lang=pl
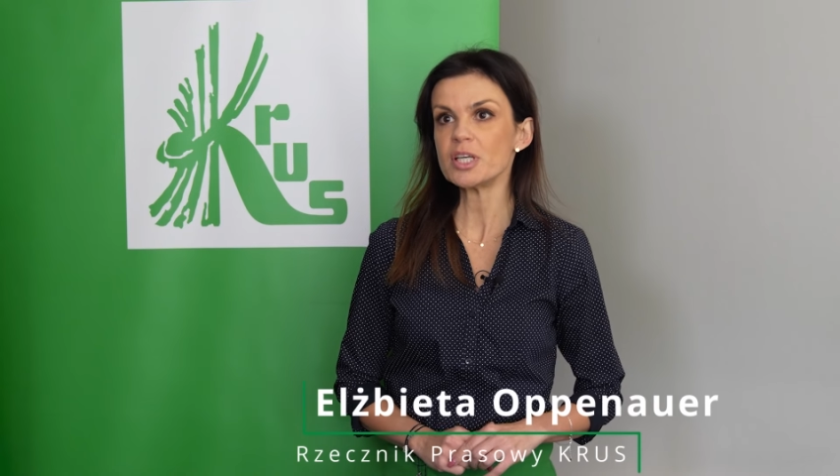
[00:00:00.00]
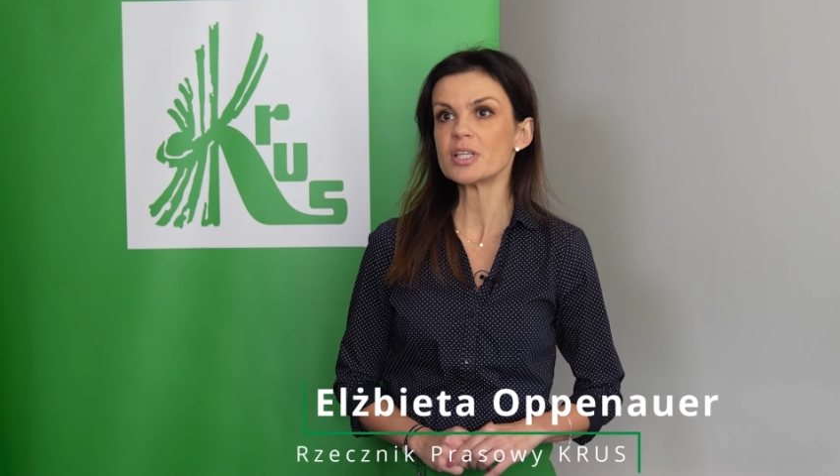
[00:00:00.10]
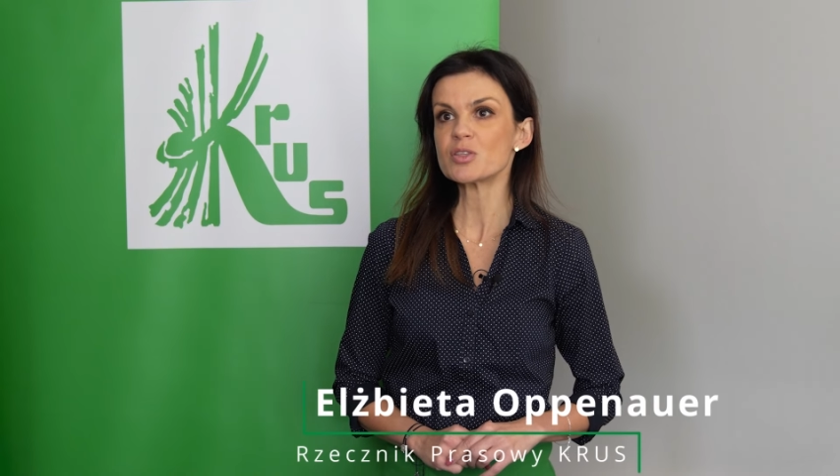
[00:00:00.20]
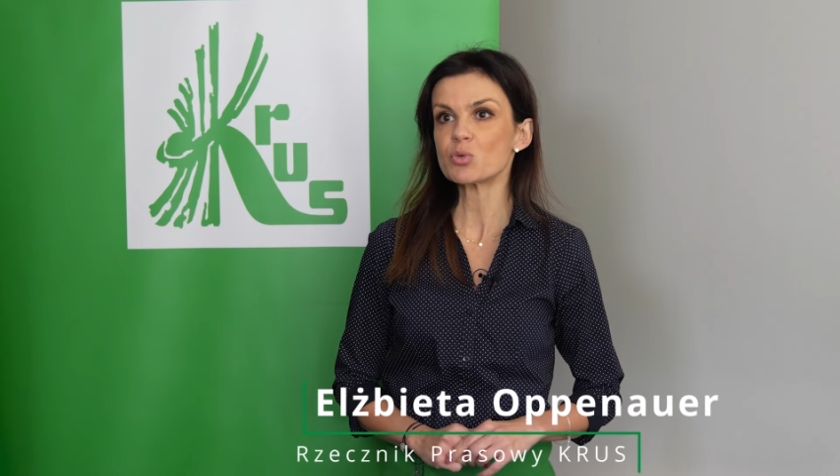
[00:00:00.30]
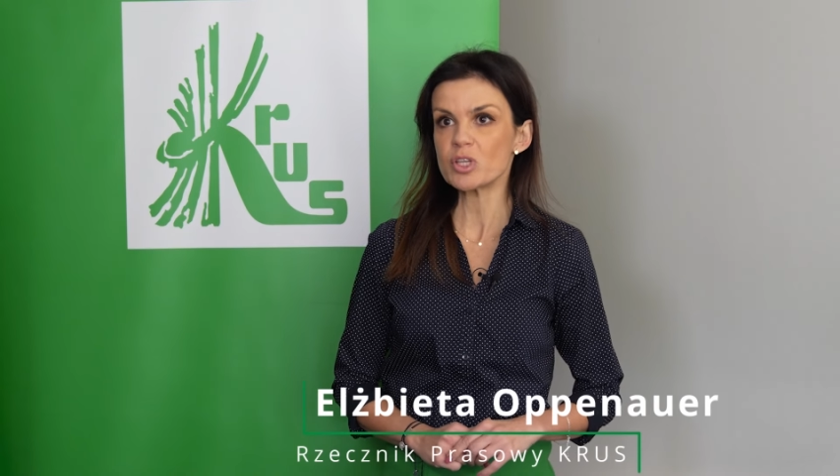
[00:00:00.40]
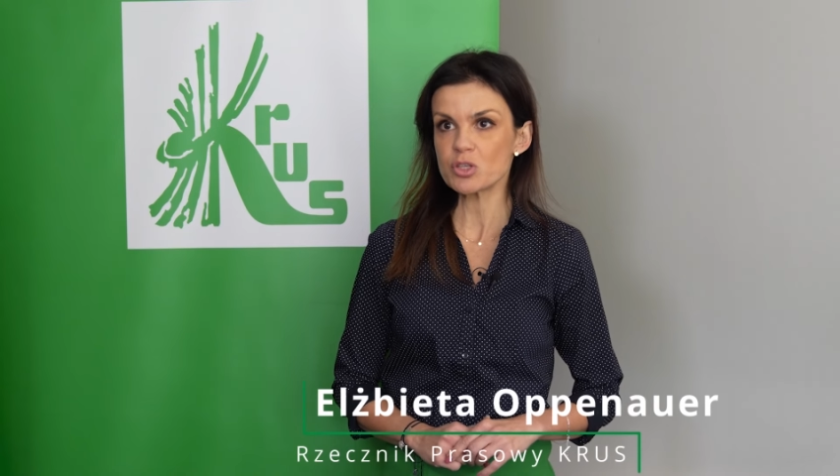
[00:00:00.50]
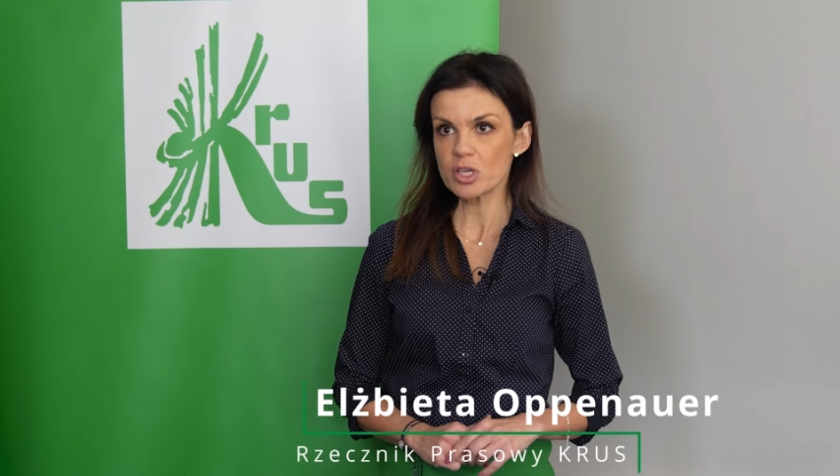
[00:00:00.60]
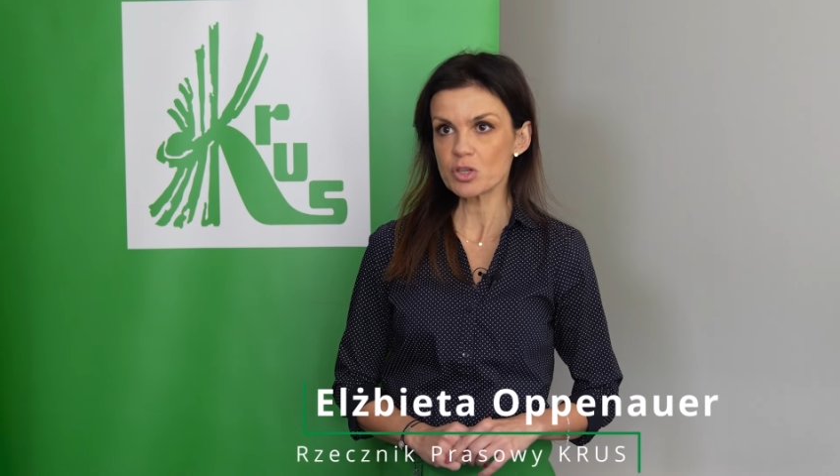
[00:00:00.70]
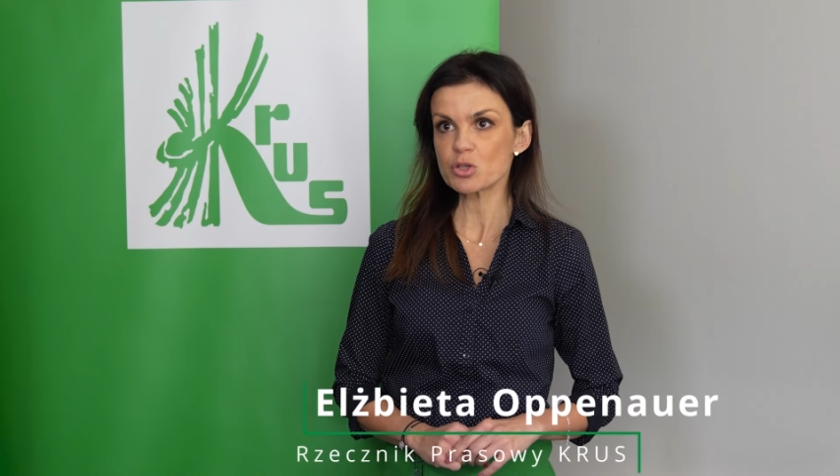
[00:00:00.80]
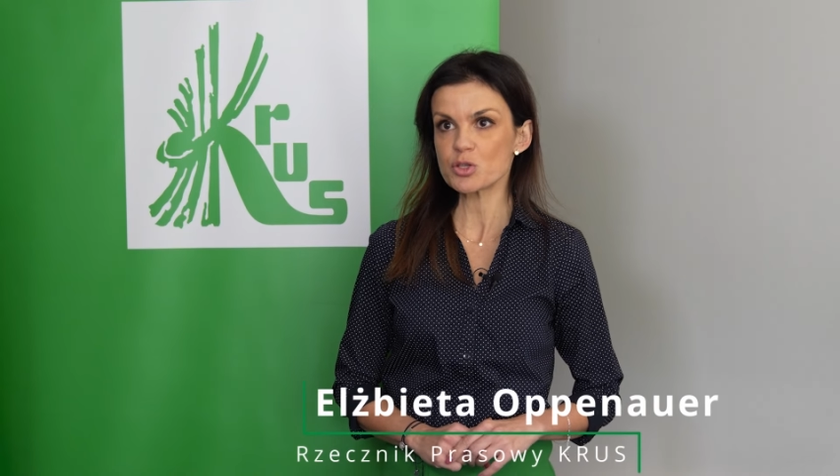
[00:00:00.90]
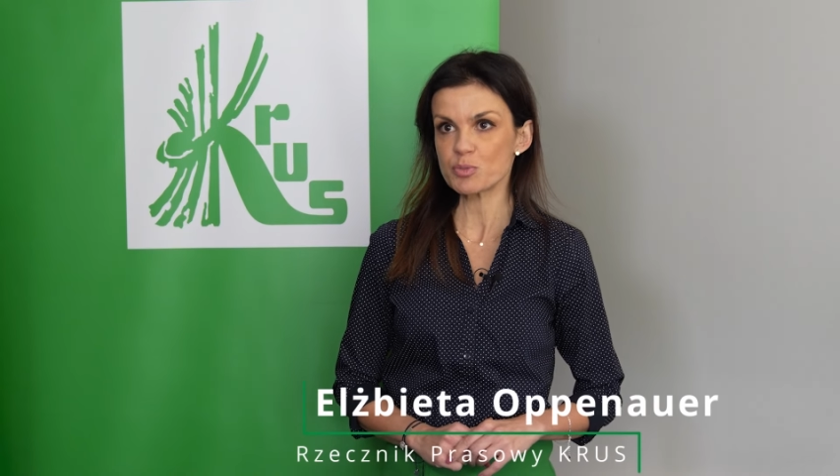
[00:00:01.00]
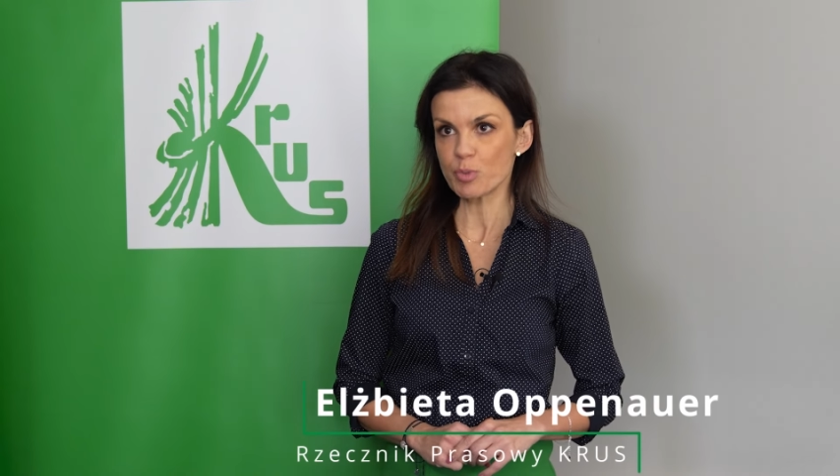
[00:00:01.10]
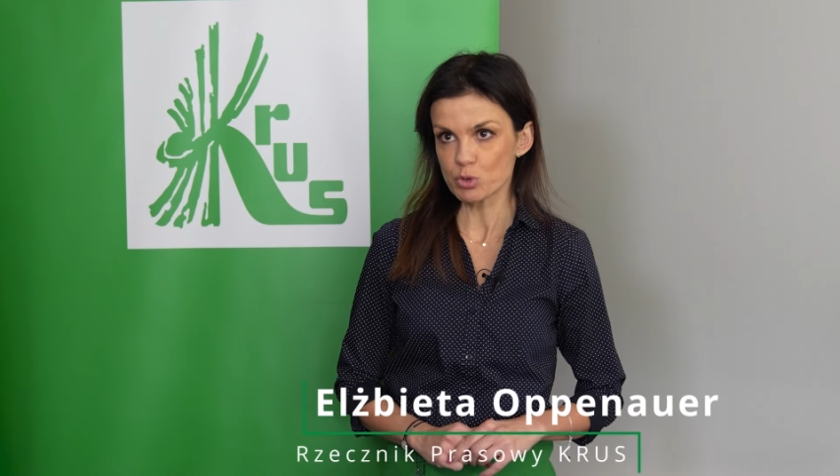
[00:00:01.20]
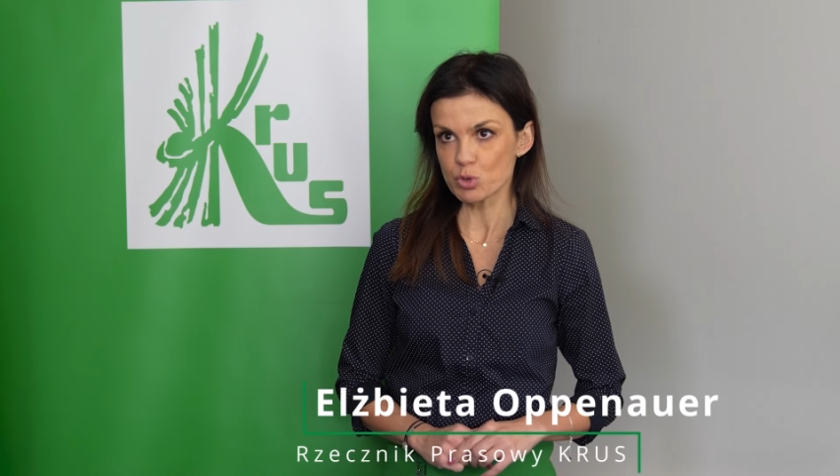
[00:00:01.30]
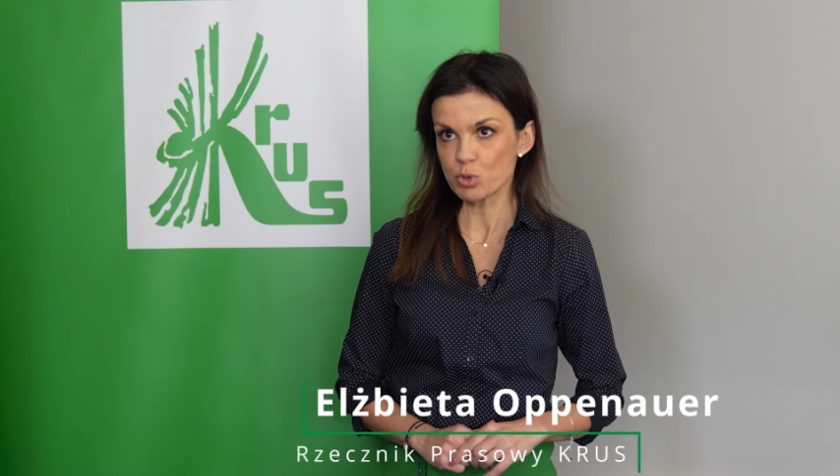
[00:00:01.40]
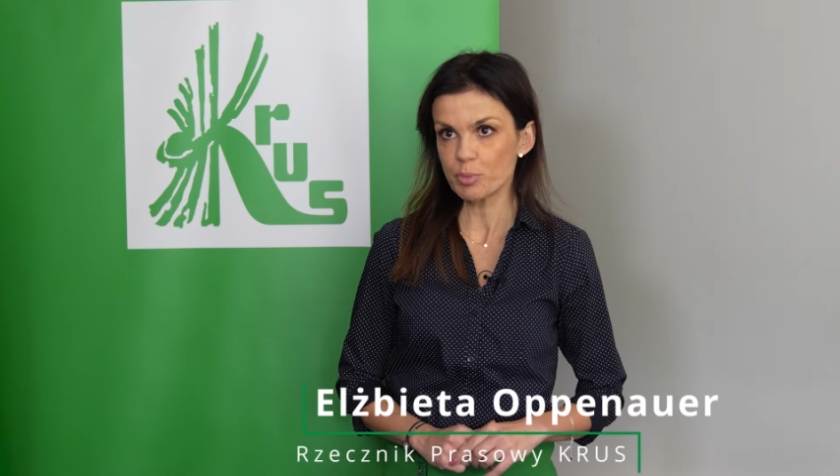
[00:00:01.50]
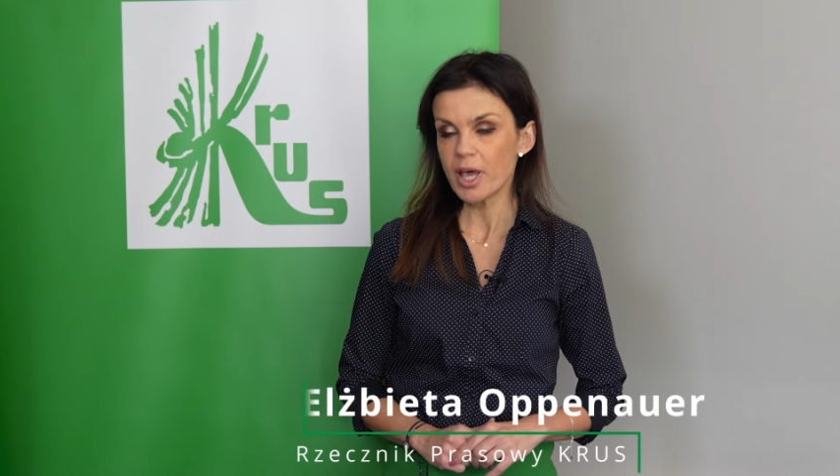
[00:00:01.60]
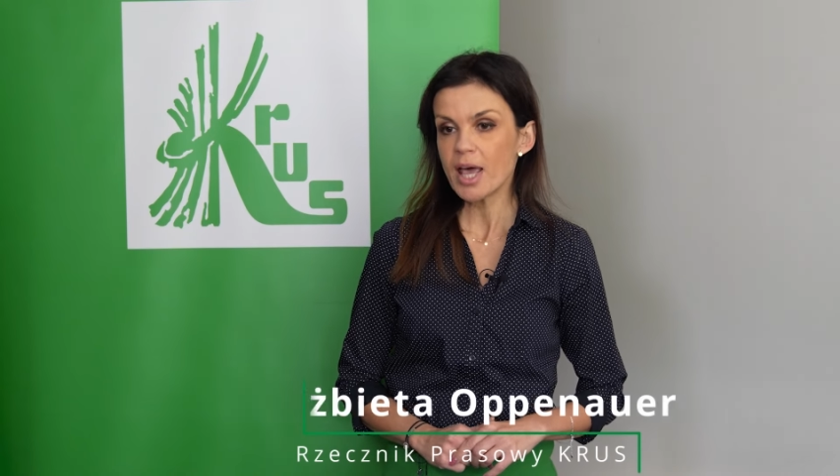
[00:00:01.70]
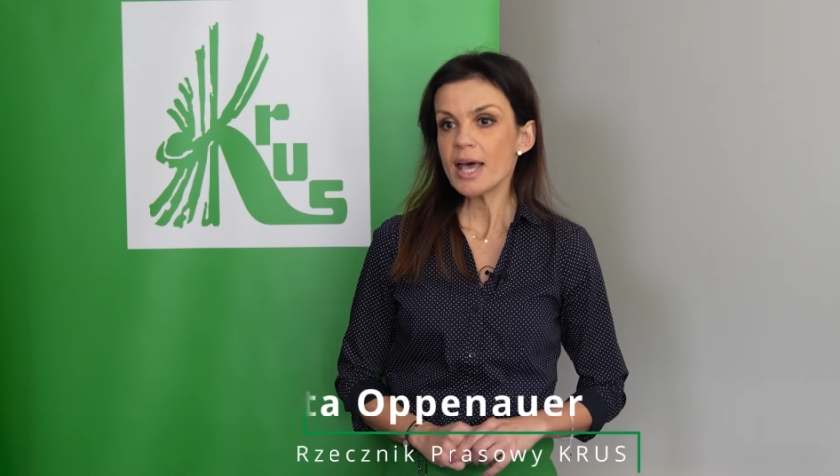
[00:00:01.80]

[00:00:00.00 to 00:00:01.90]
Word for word: i najskuteczniejszy sposób